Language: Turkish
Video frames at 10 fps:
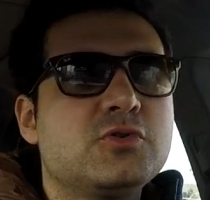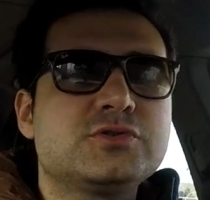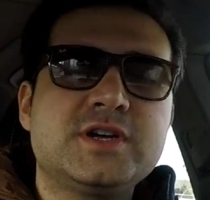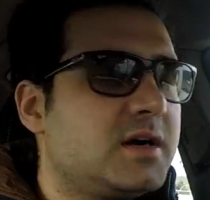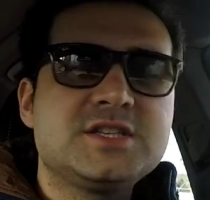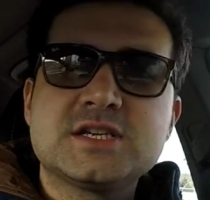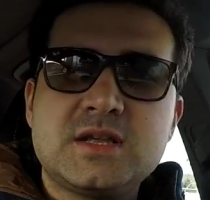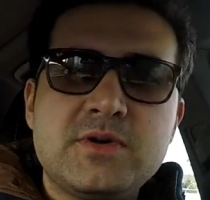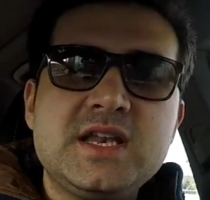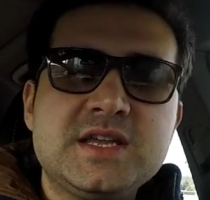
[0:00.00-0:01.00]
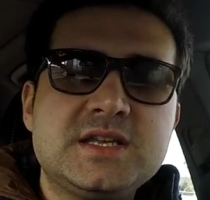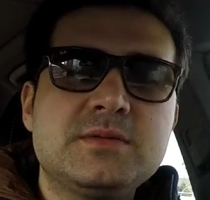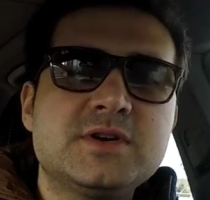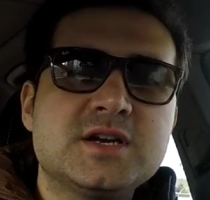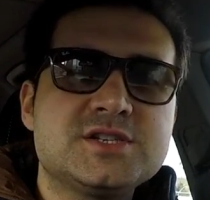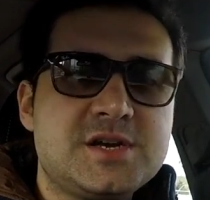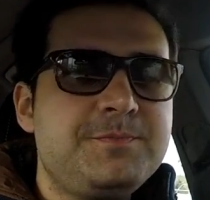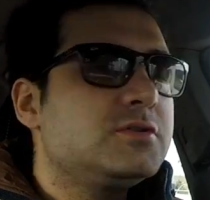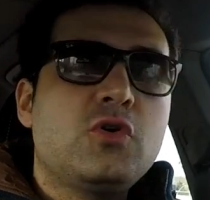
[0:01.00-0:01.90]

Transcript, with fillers: Onu da açıklama linkine bırakacağım.